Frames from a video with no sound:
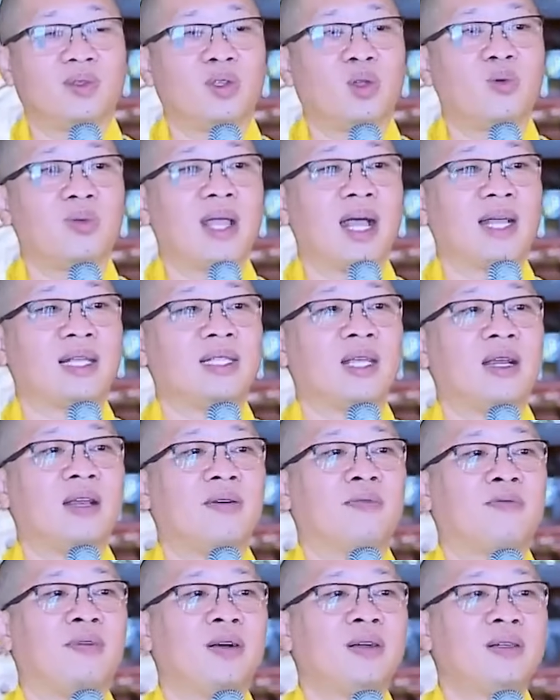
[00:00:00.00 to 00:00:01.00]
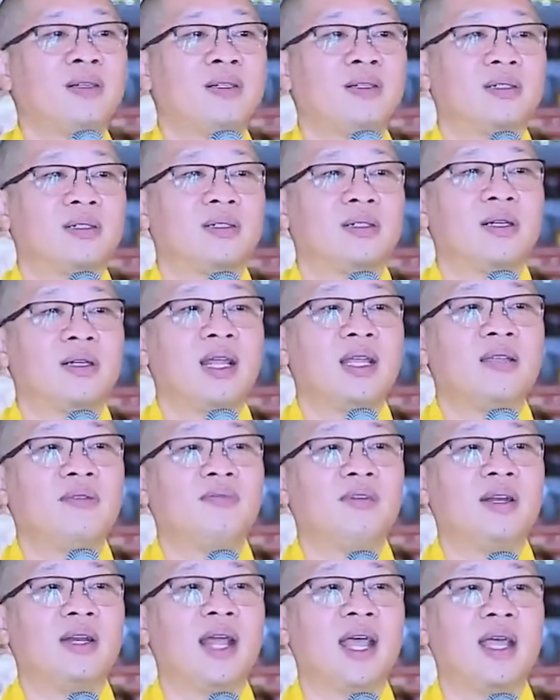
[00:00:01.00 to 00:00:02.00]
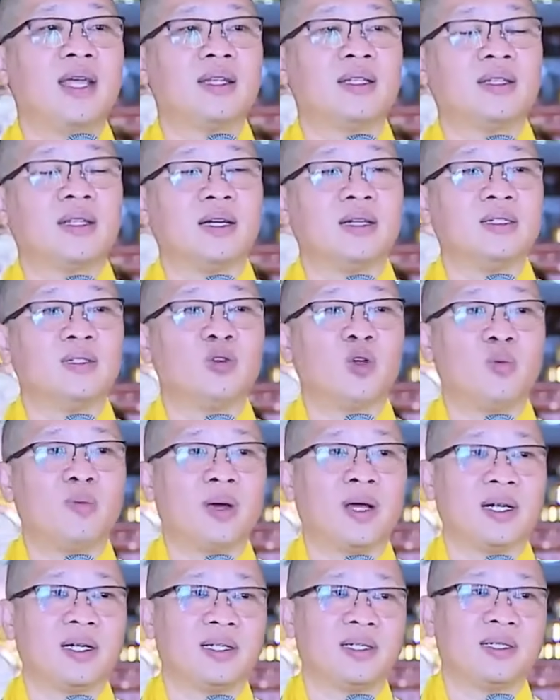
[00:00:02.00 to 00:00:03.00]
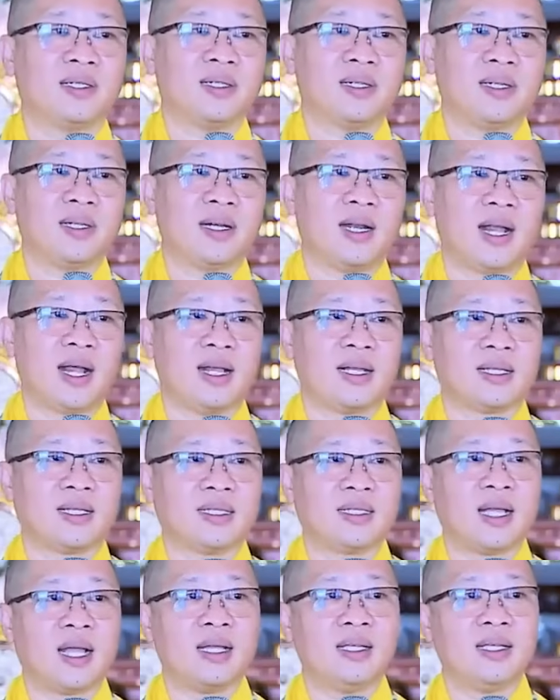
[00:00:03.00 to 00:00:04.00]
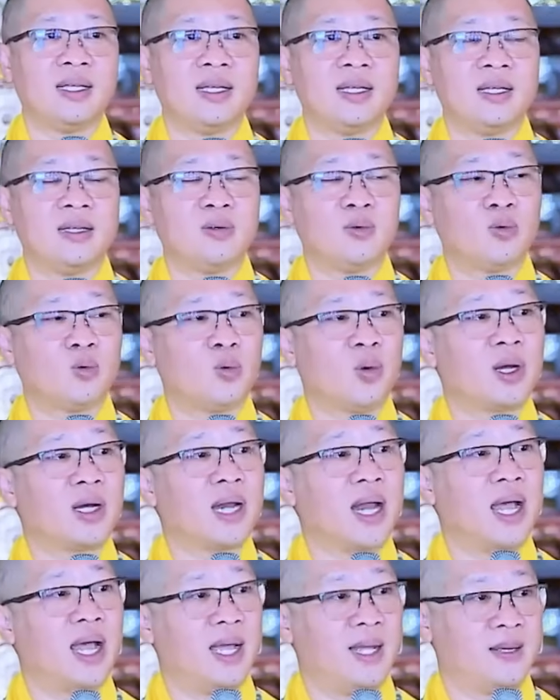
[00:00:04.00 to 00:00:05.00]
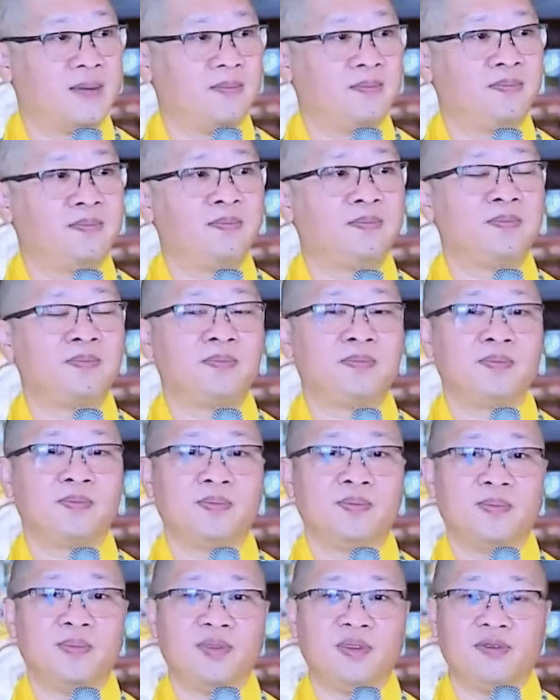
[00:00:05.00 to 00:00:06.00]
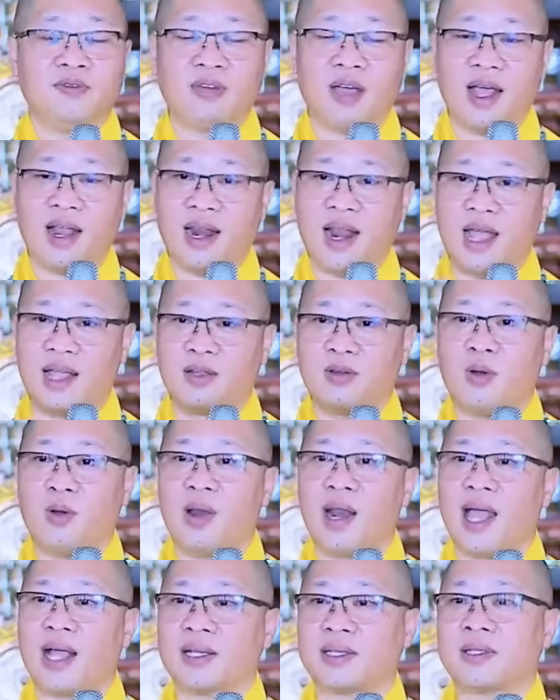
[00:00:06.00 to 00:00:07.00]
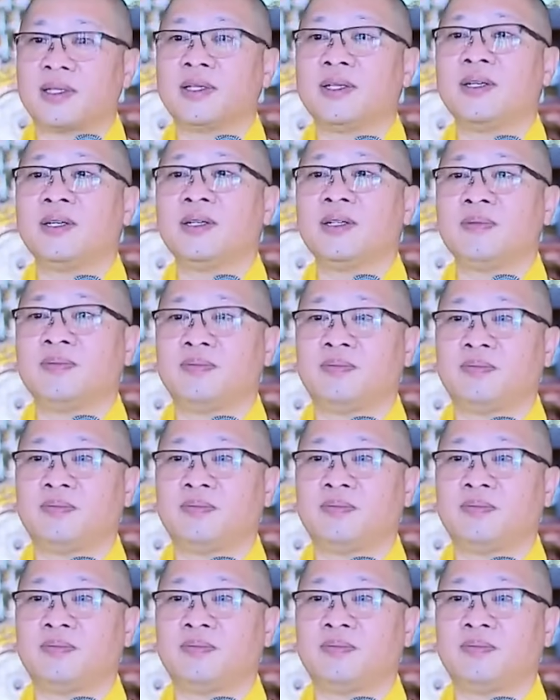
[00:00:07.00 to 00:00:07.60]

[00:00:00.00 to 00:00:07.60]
Tôn giả Xá Lợi Phất đi với đệ tử của mình là Sa Di Quân Đề về lại ngôi làng xưa.